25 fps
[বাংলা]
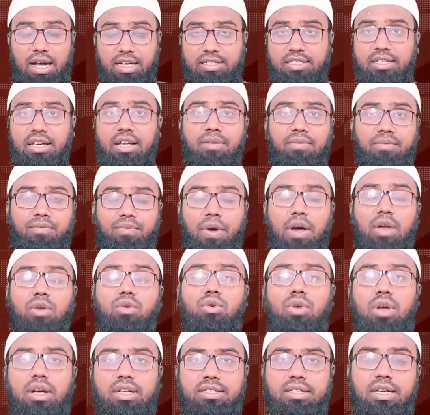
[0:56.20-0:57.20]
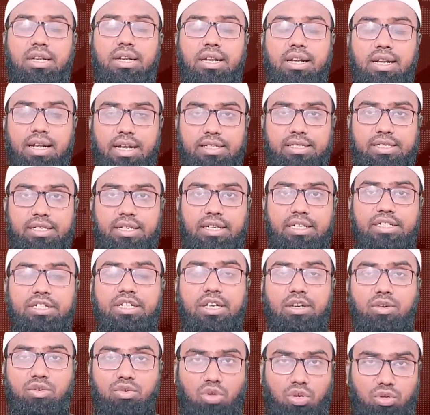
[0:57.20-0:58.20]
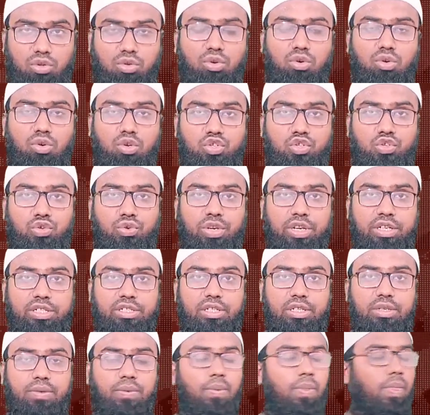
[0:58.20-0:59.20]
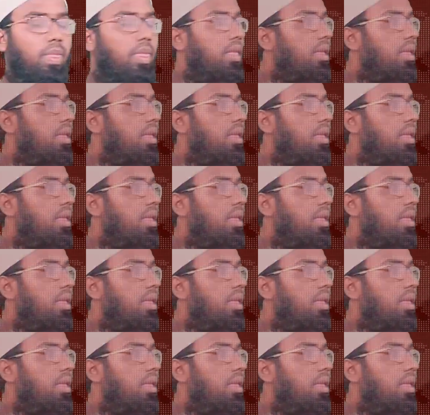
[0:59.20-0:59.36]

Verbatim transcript: হাসান ফারুক হাসানের কাছ থেকে সেই তথ্যগুলো শুনে আসি